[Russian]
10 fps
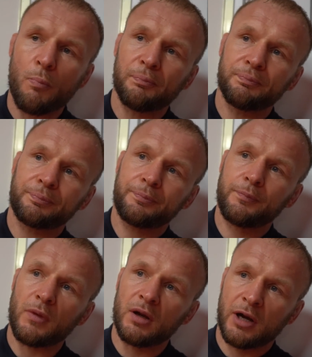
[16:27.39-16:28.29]
придет?
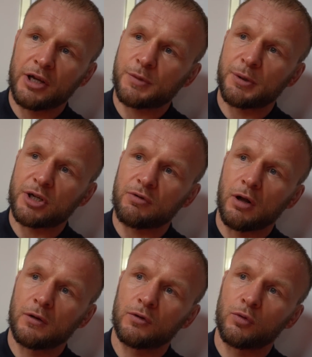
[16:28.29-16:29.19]
Конечно,
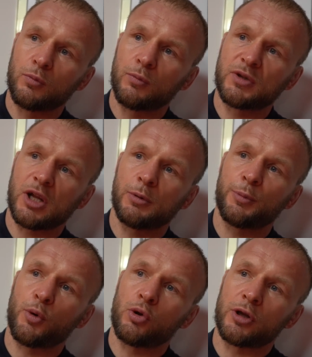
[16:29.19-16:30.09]
переживал. Ну, зал был
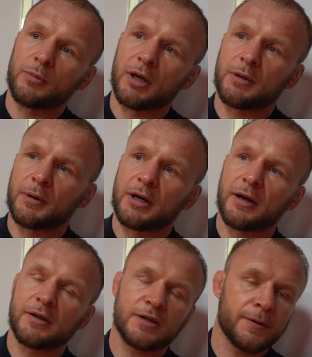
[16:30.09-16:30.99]
полный, мне это
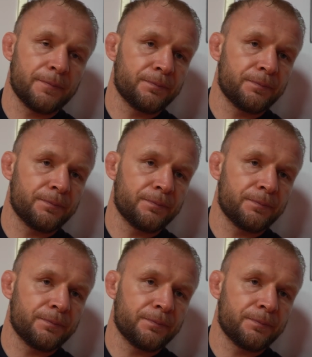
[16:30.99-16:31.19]
понравилось.